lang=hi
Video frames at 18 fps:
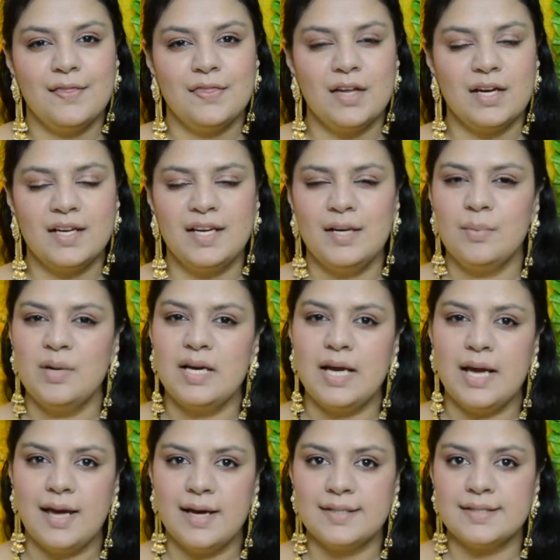
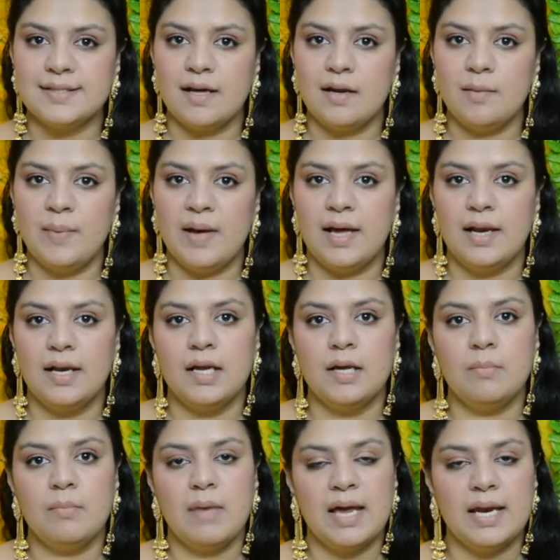तकरीबन एक साल
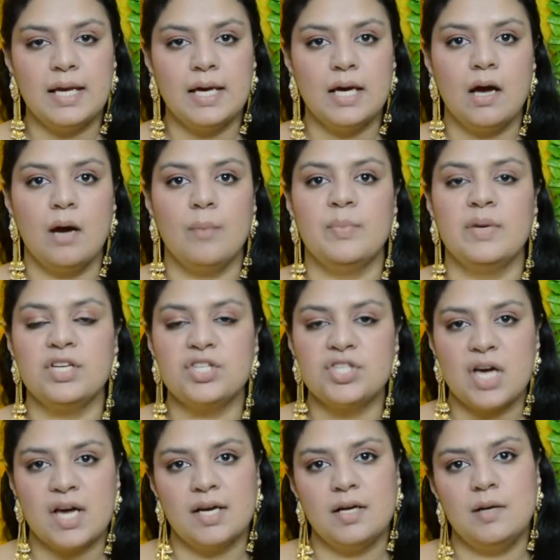पहले मैंने अपने
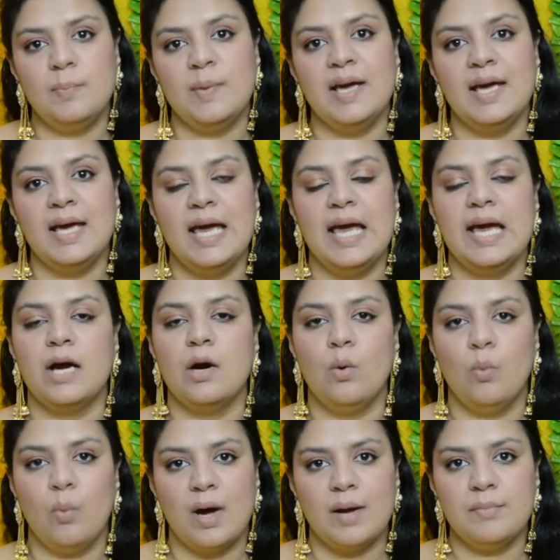चैनल पे
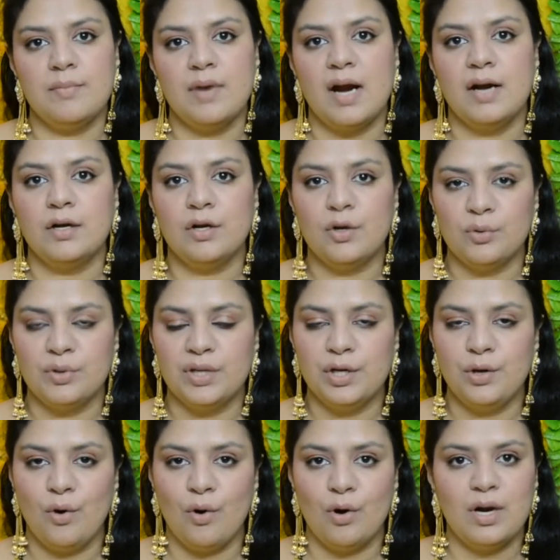एक वन ब्रांड
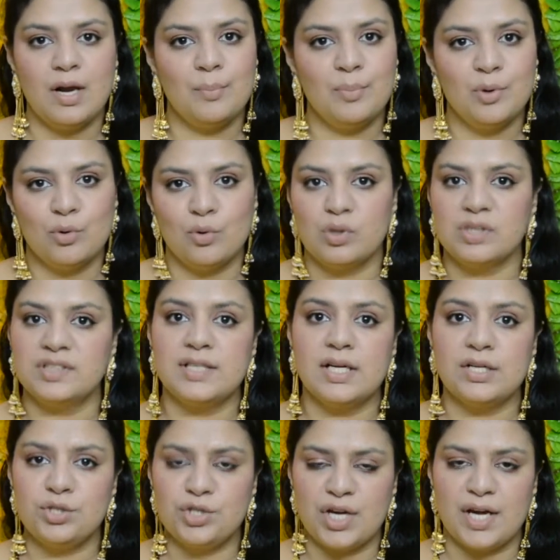क्लोथिंग हॉल आप लोगों के
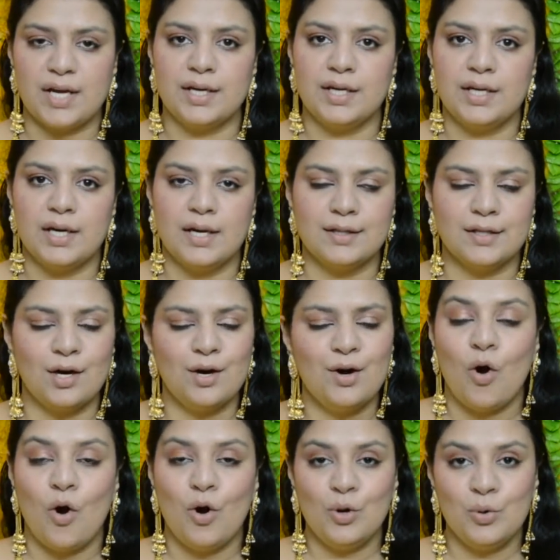साथ शेयर किया था
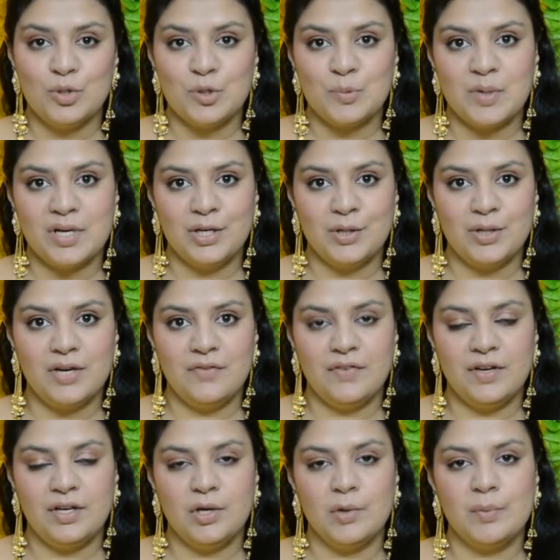और उस पर्टिकुलर
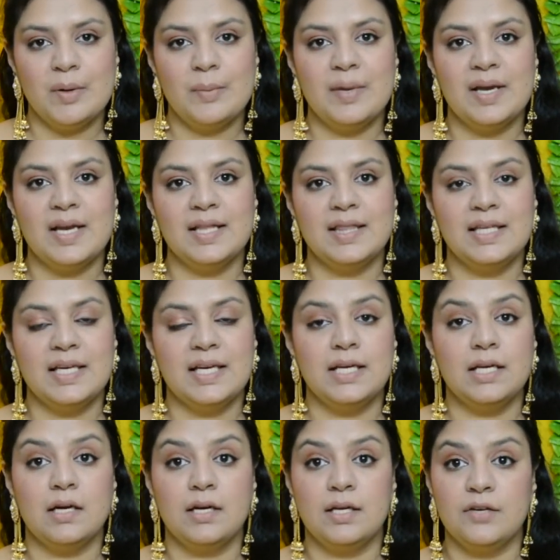वीडियो में मैंने
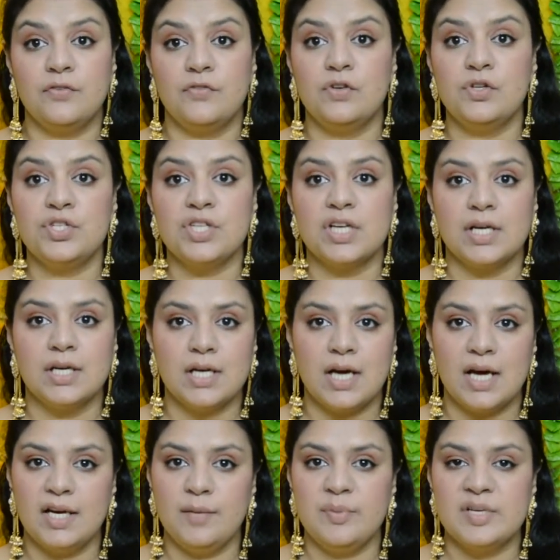तीन डिफरेंट
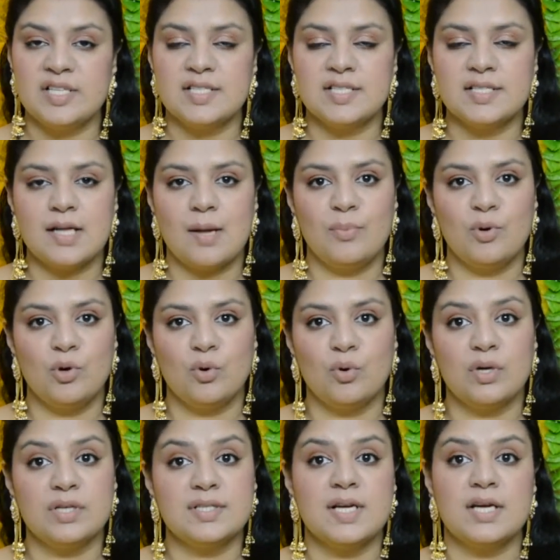चिकनकारी पीसेज आप
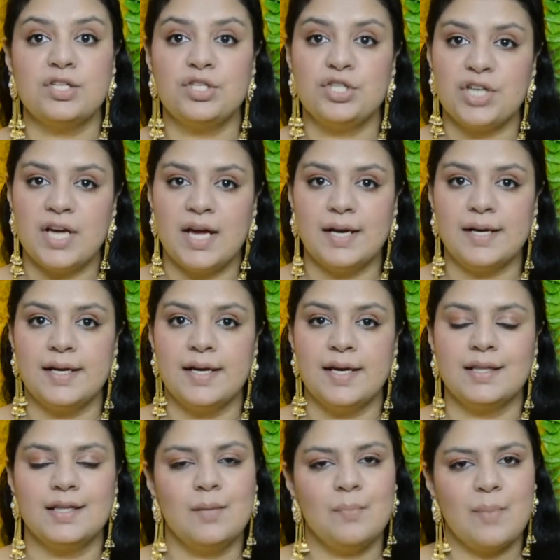लोगों के साथ शेयर
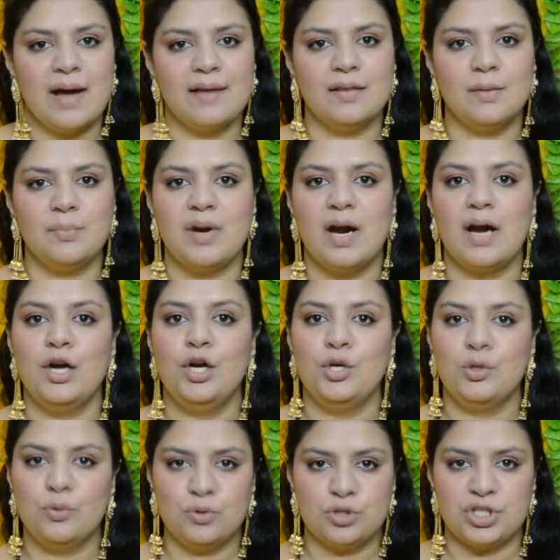किए थे बाय द
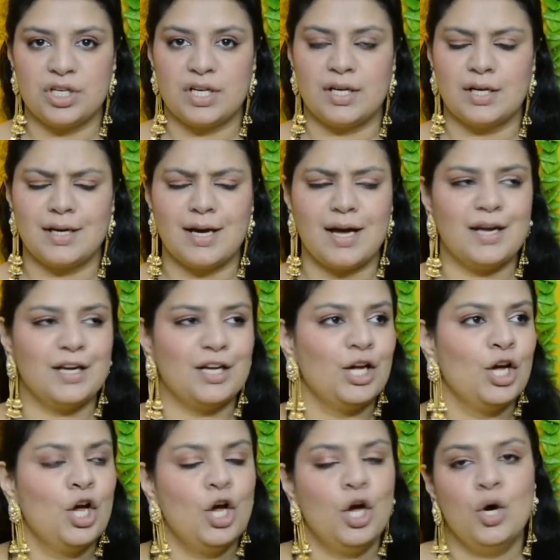ब्रांड नूर
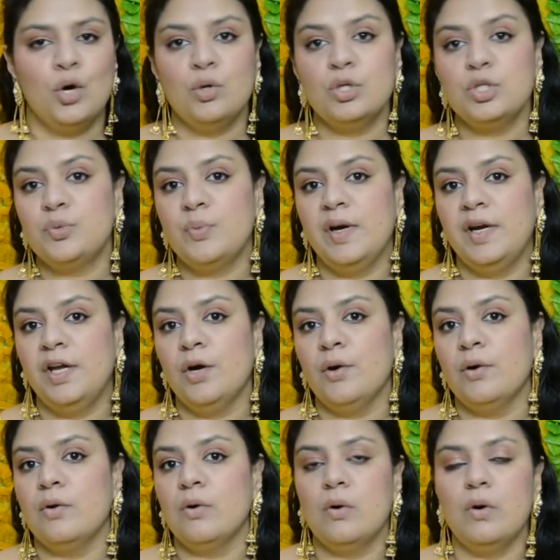चिकनकारी उस
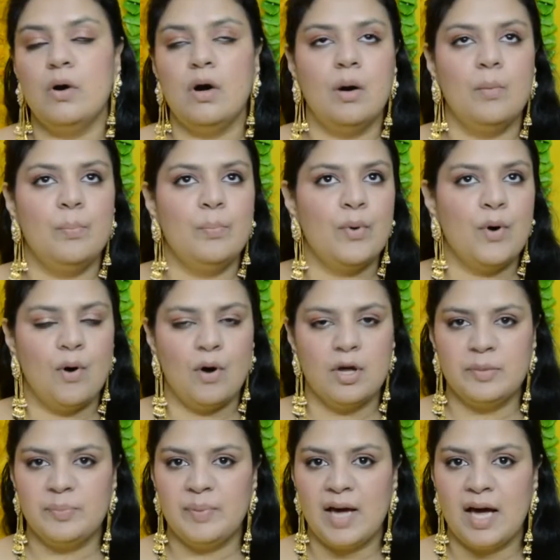वीडियो को
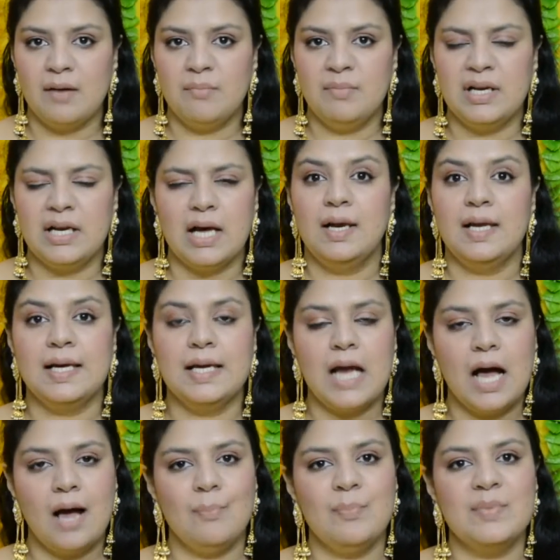बहुत प्यार मिला
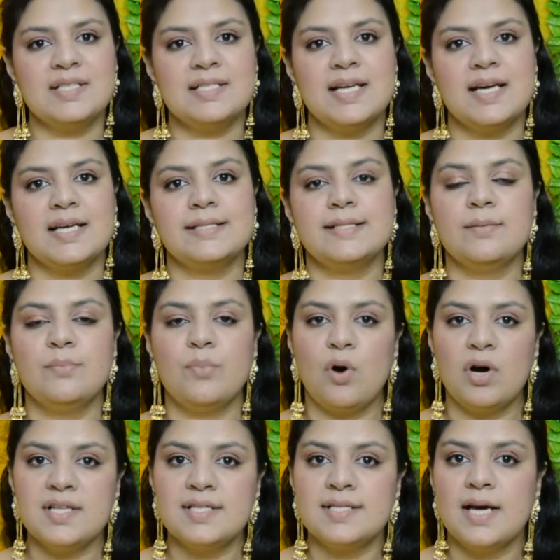लेकिन आप में से ऐसे
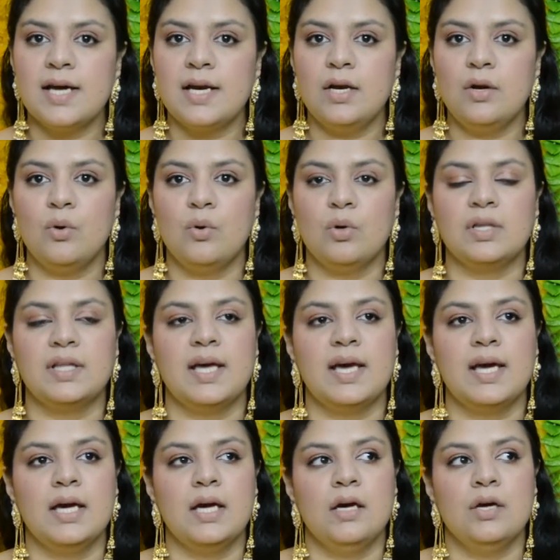बहुत सारे लोग
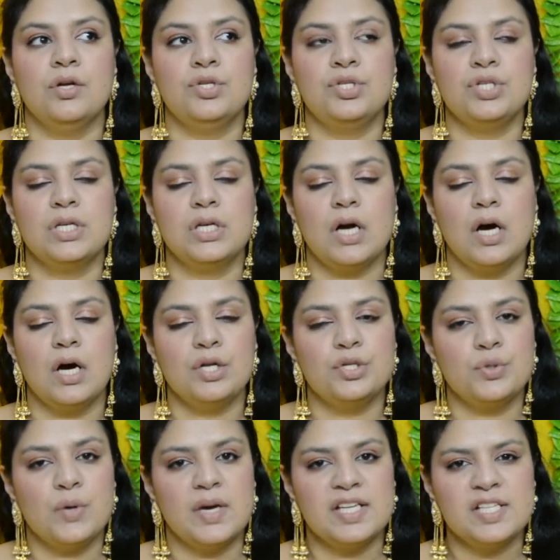थे जिनका
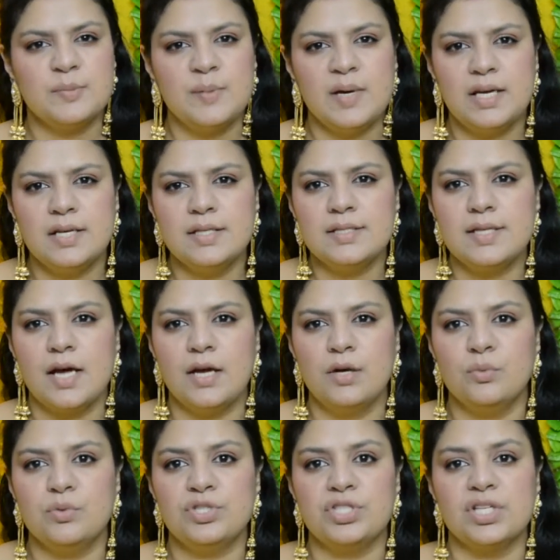जो एक्सपीरियंस है
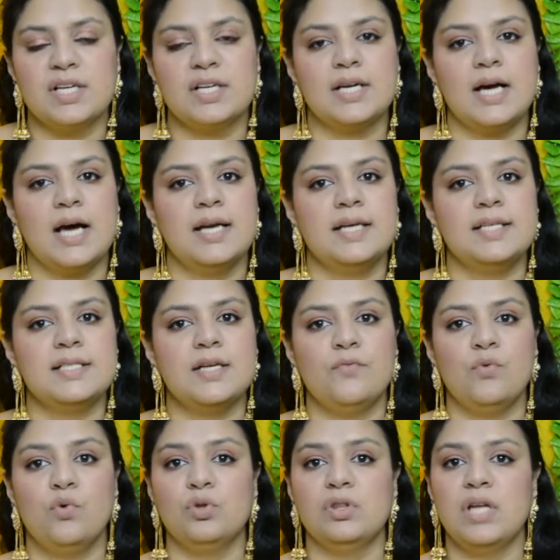नूर चिकनकारी
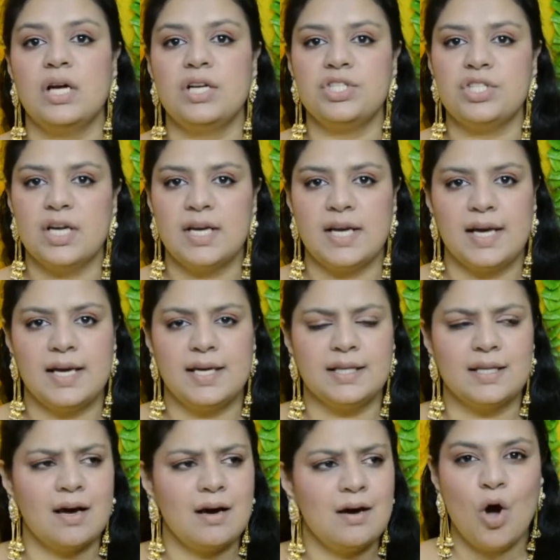से वो उतना अच्छा
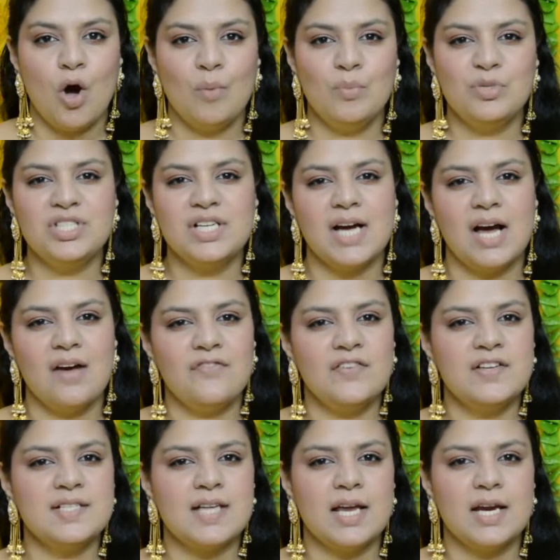नहीं था और मुझे
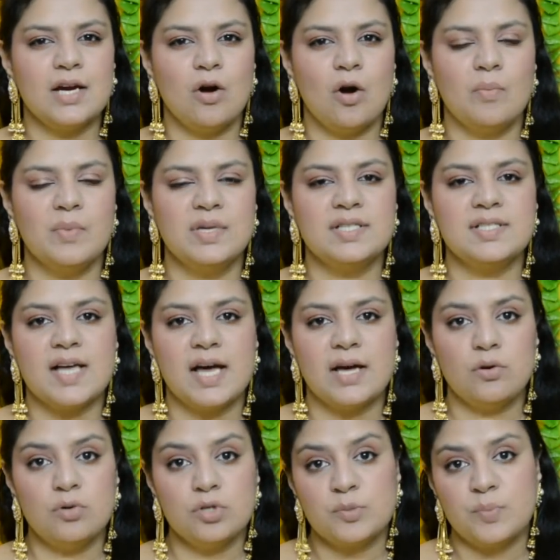काफी सारे कॉमेंट्स
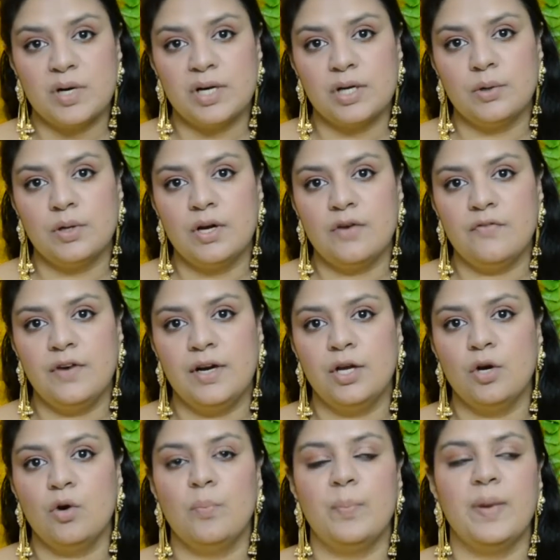आए उस पर्टिकुलर
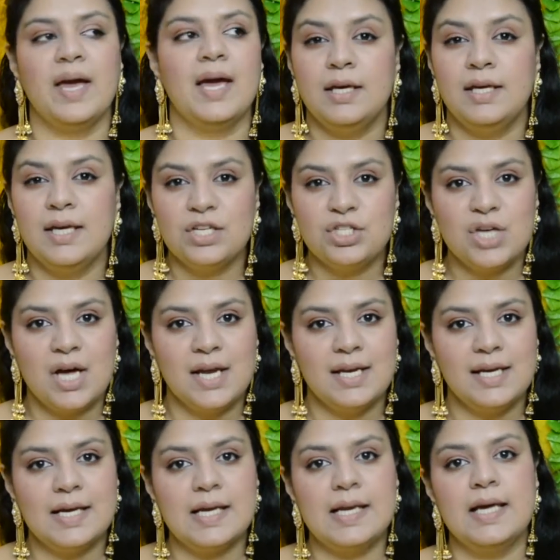वीडियो पे ये
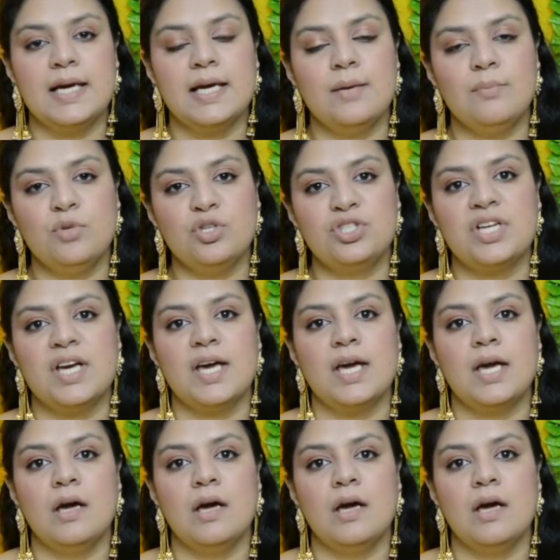जानने के लिए कि मुझे